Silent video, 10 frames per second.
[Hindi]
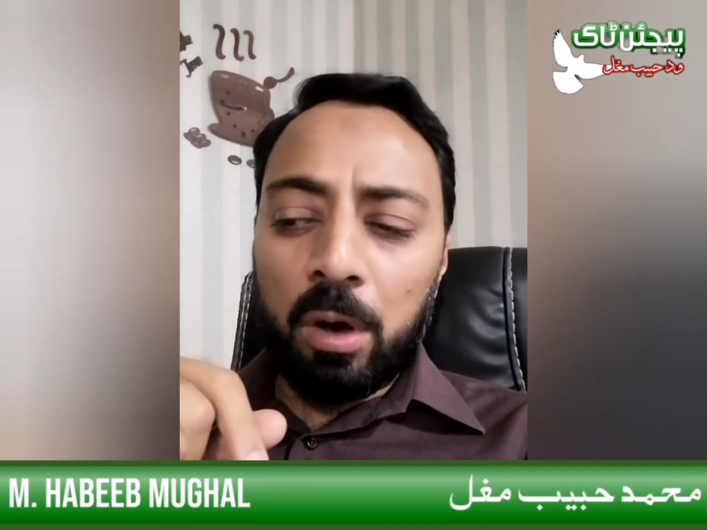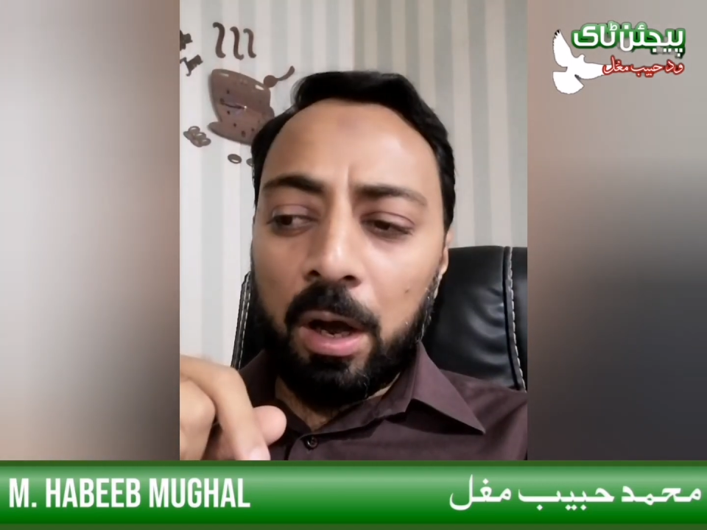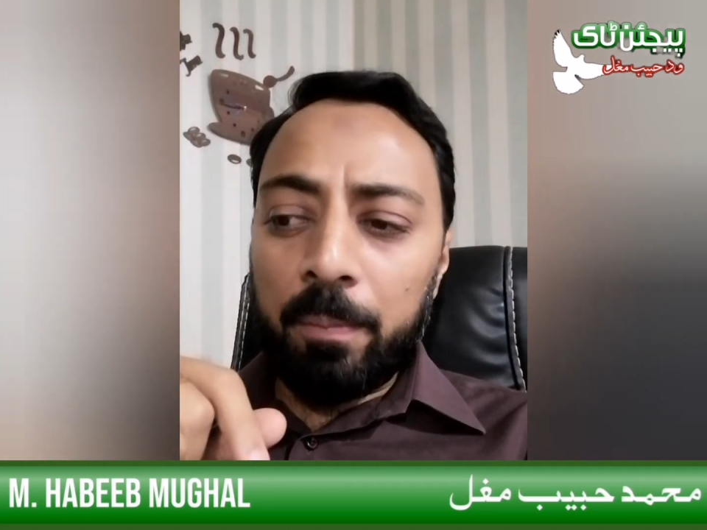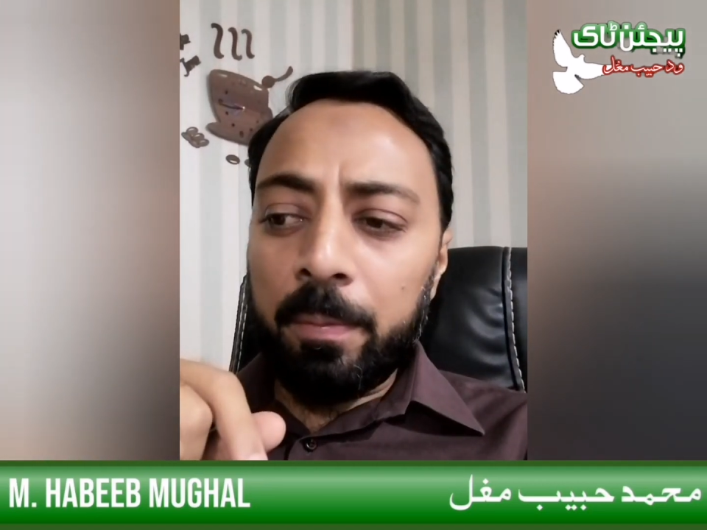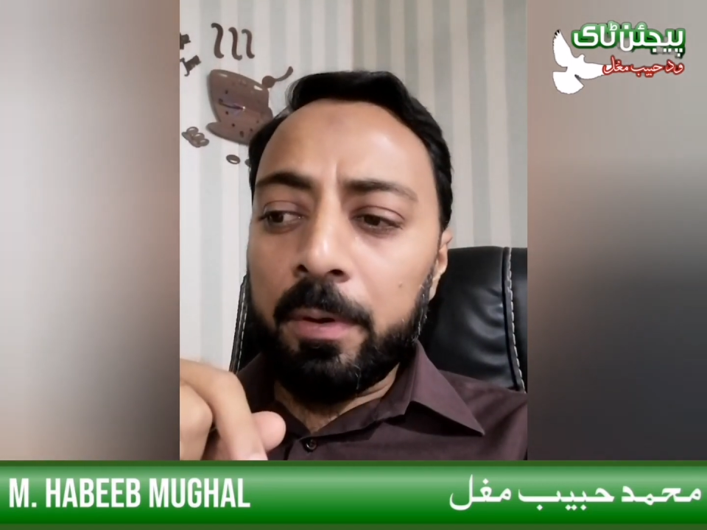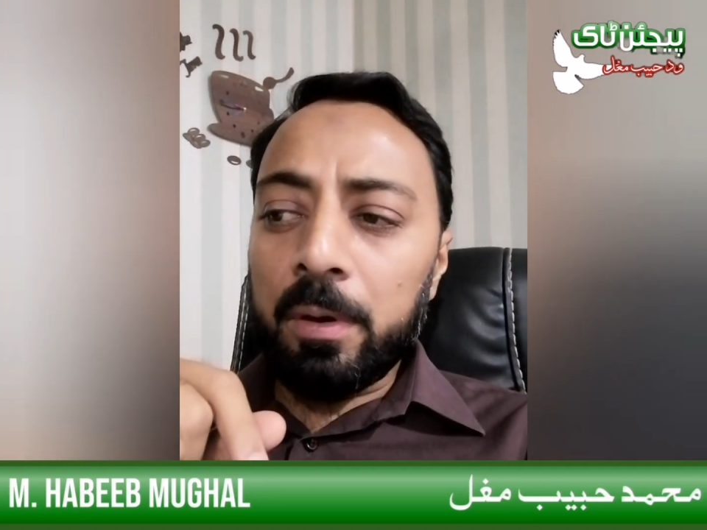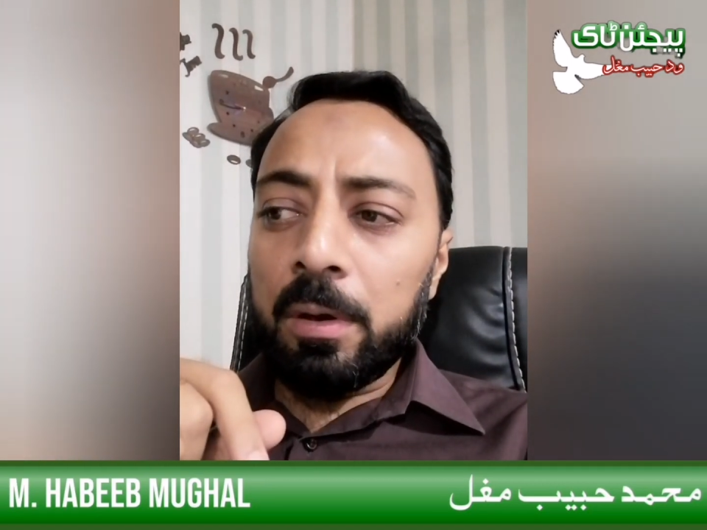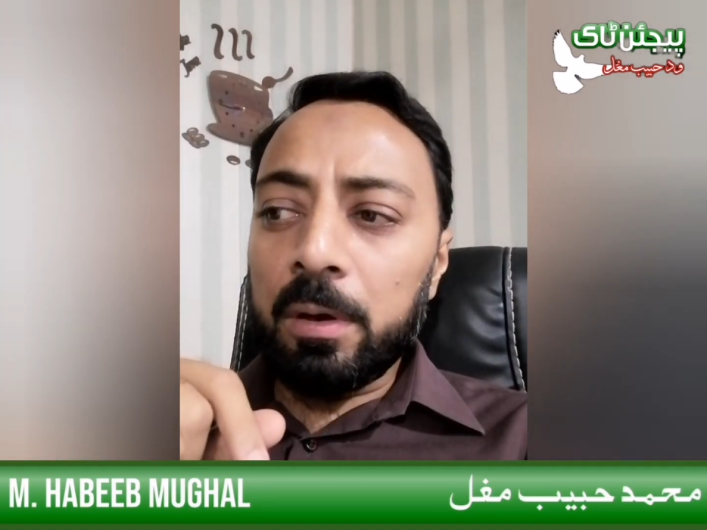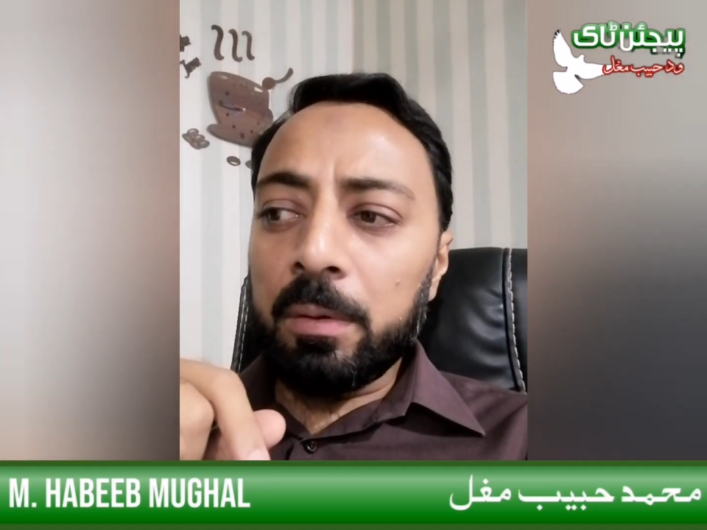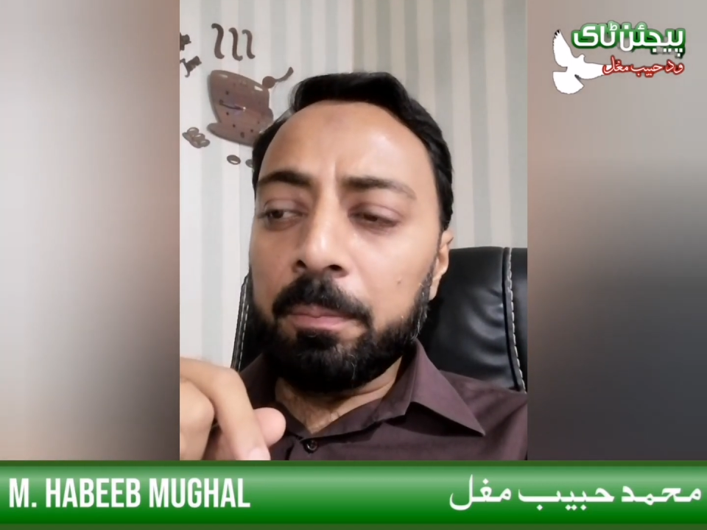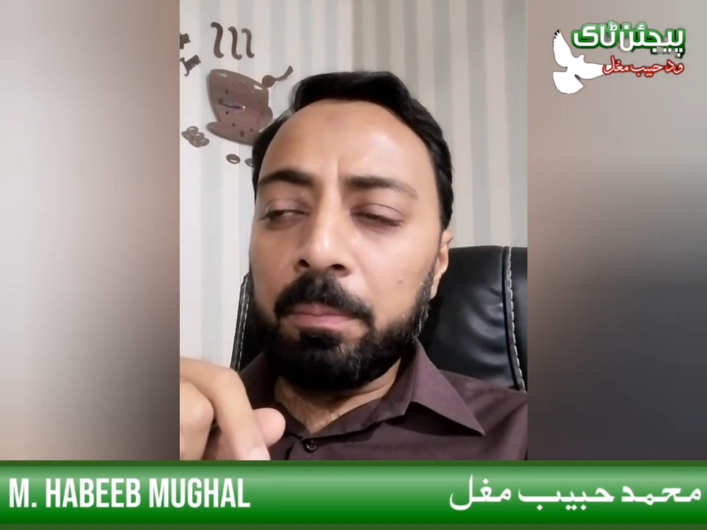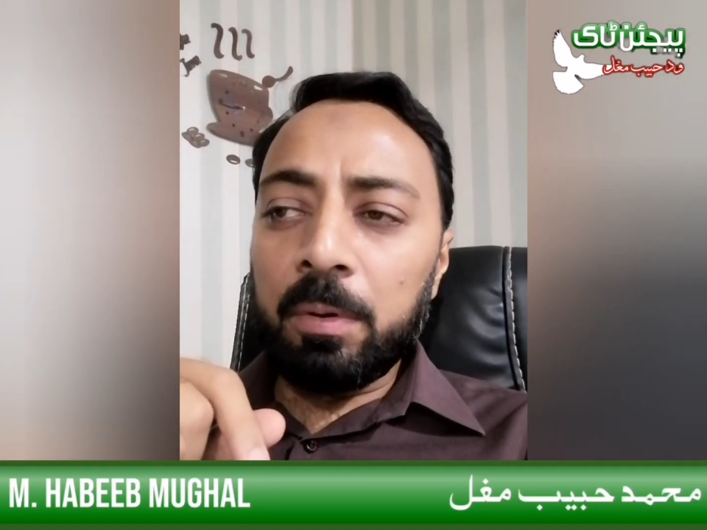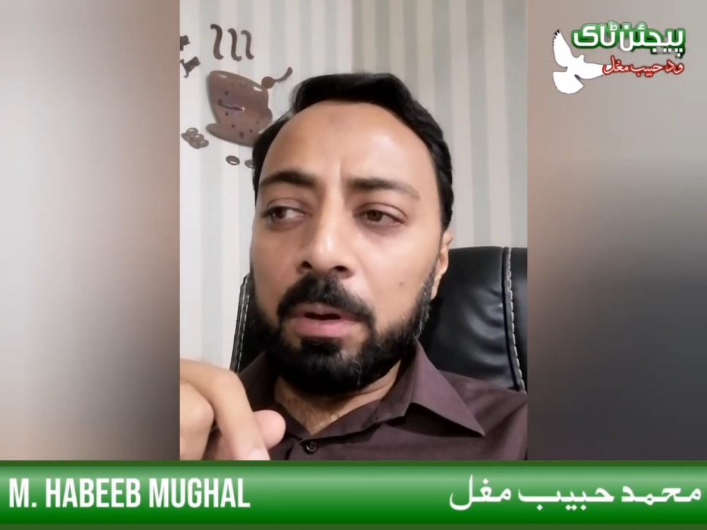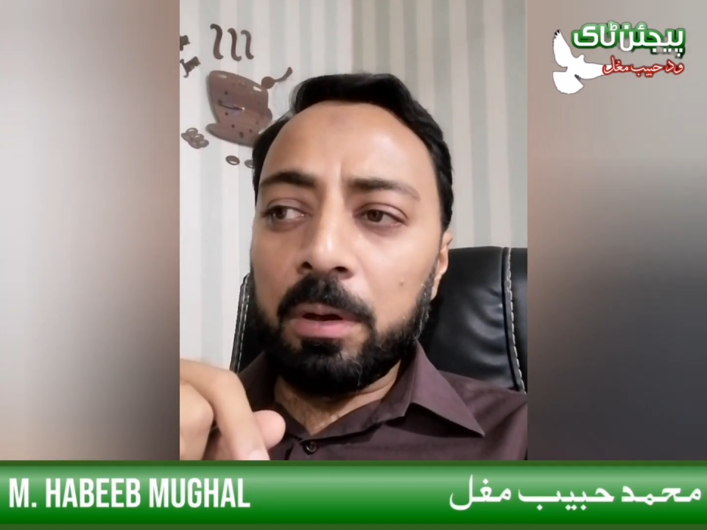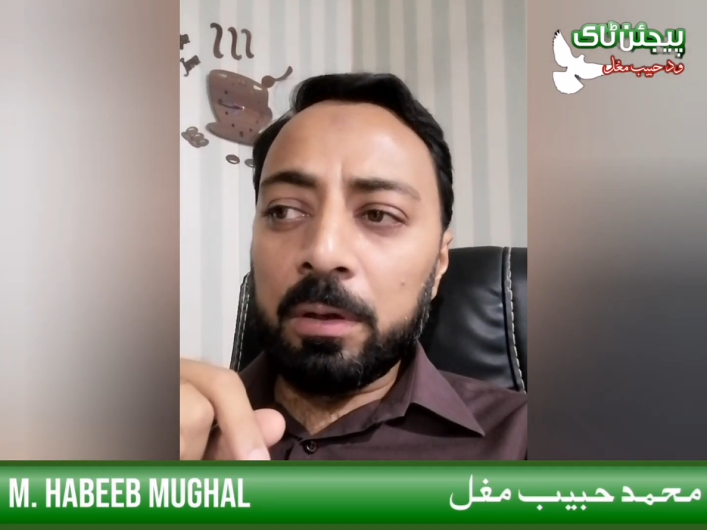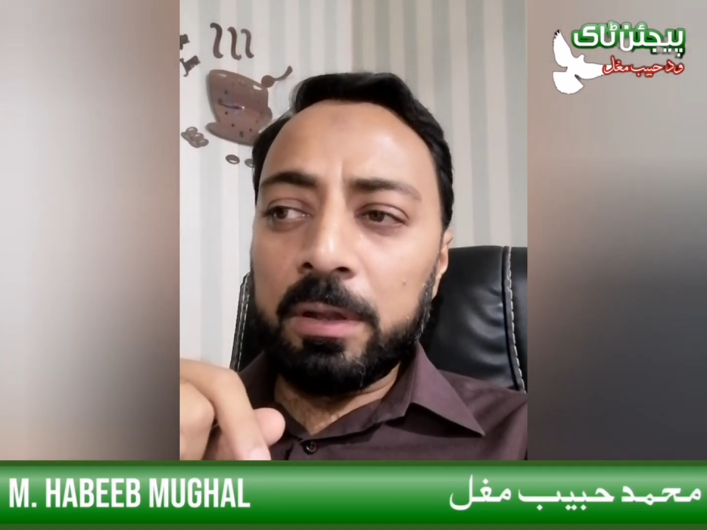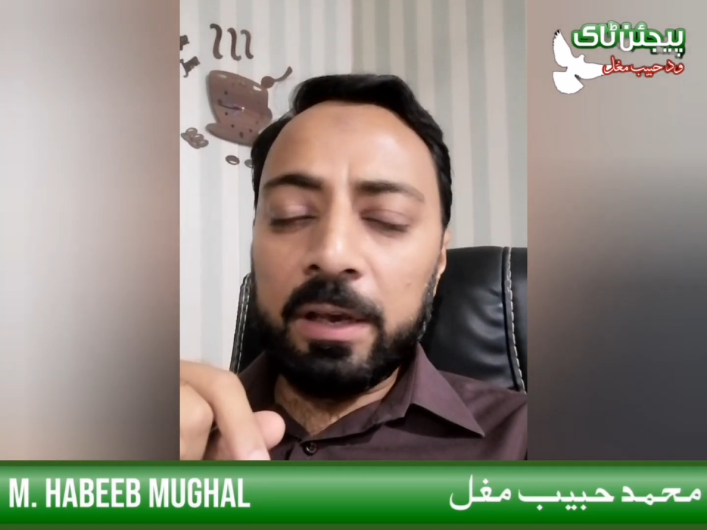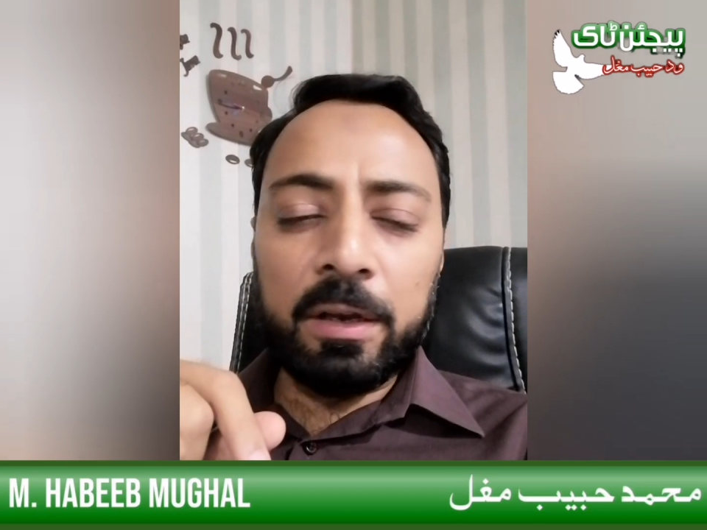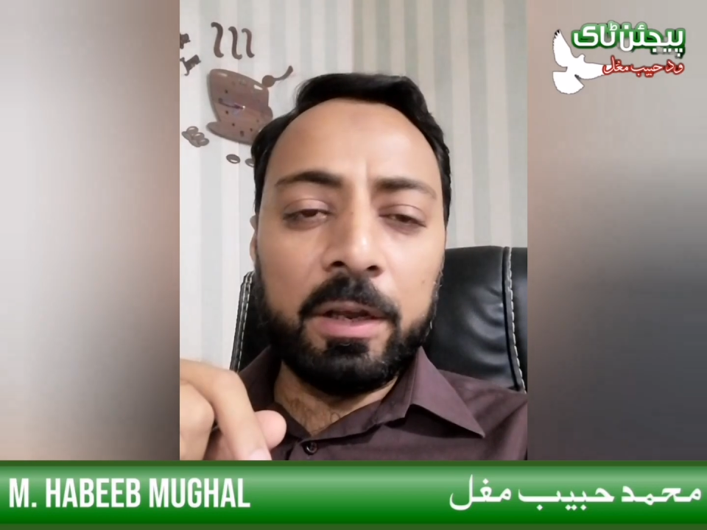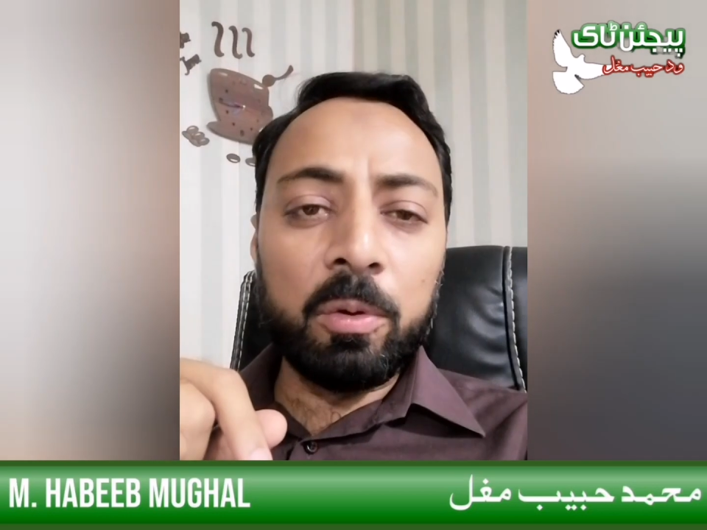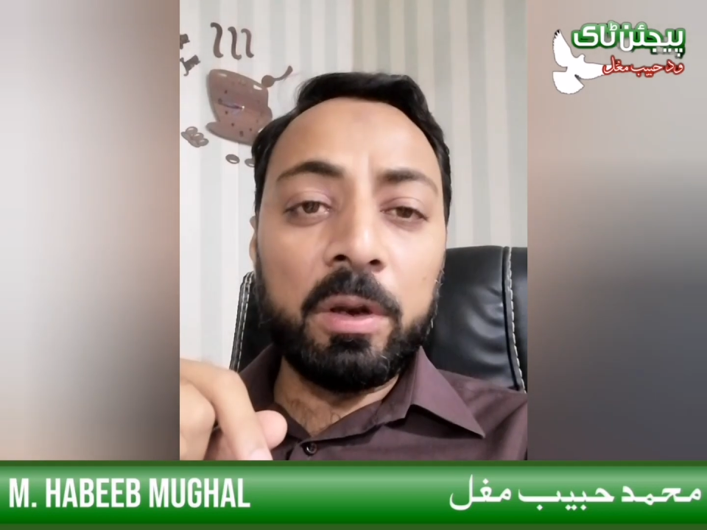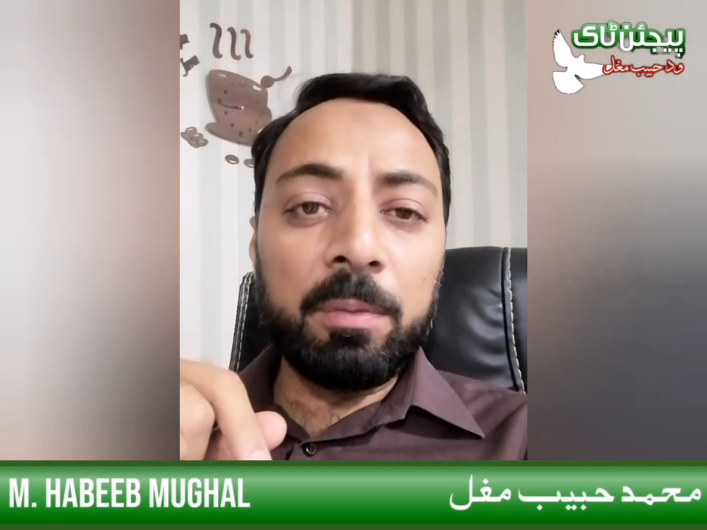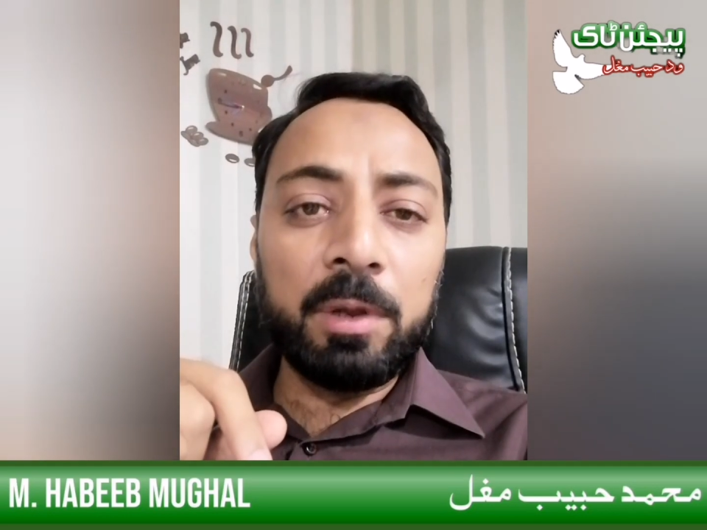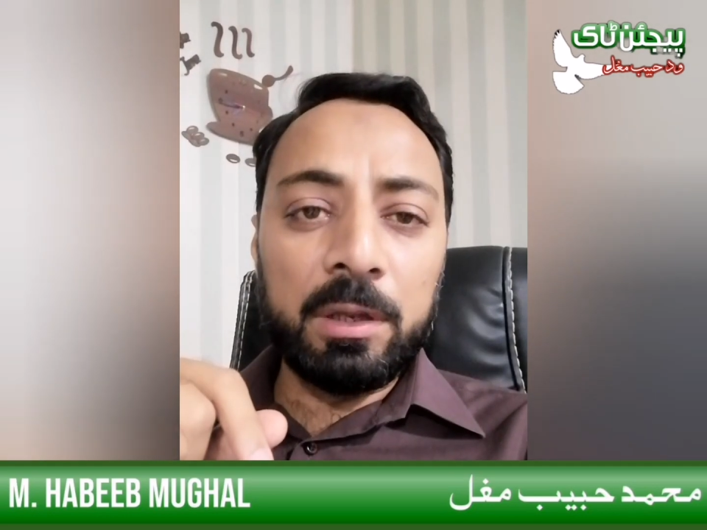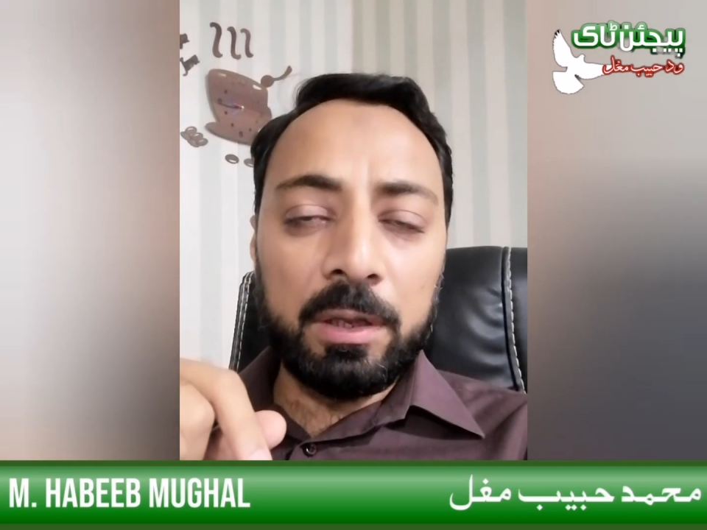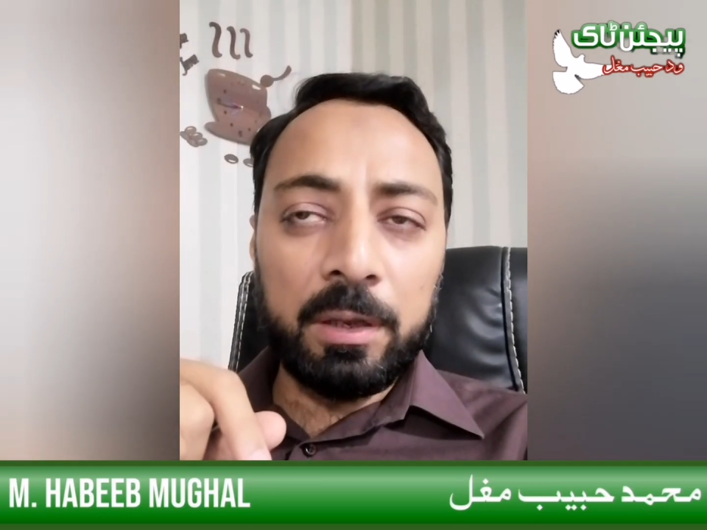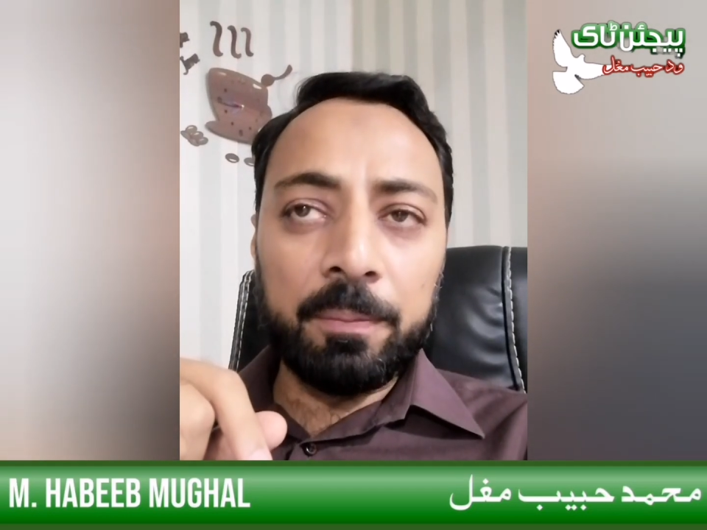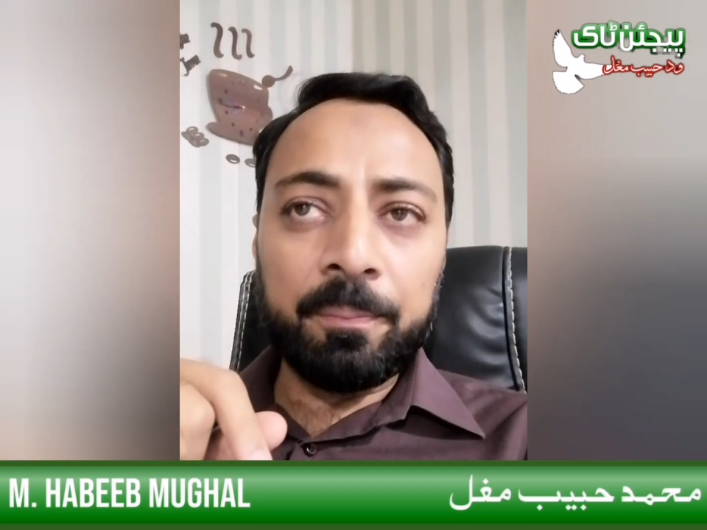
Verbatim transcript: अब देखने को नहीं मिलते